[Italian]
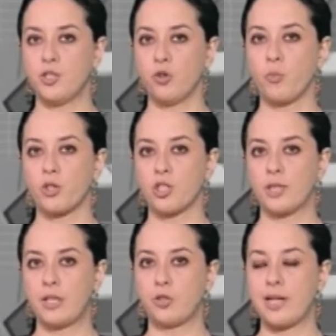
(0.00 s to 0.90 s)

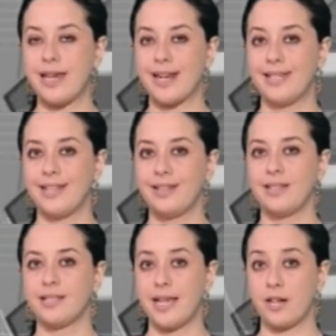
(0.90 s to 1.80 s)
progettato dagli architetti
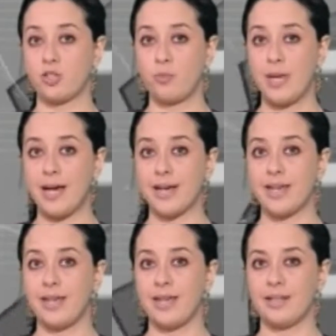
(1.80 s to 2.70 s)
Sergio
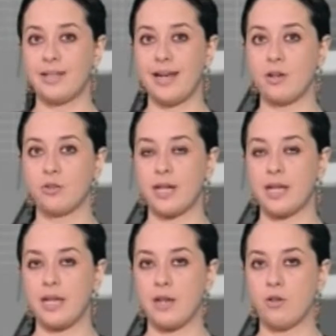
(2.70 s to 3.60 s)
Bianchi e Adriano
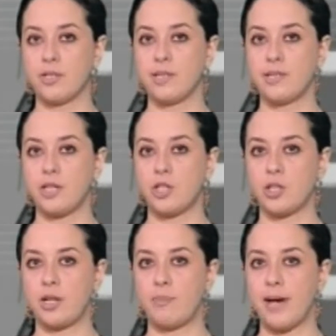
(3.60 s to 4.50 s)
Draghino, si inserisce
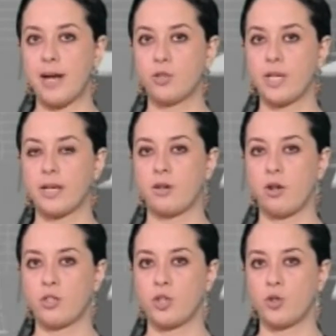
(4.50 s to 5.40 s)
nel Parco
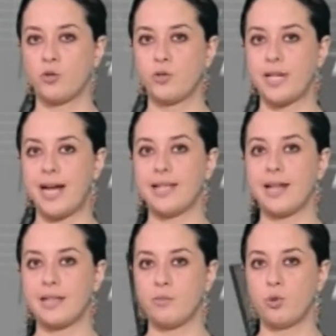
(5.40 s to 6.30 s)
Tecnologico Industriale della
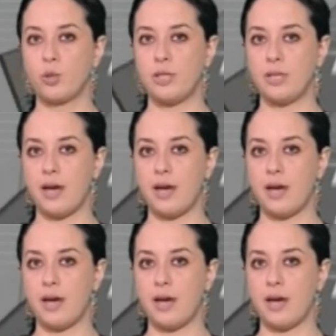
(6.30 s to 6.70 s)
Tiburtina,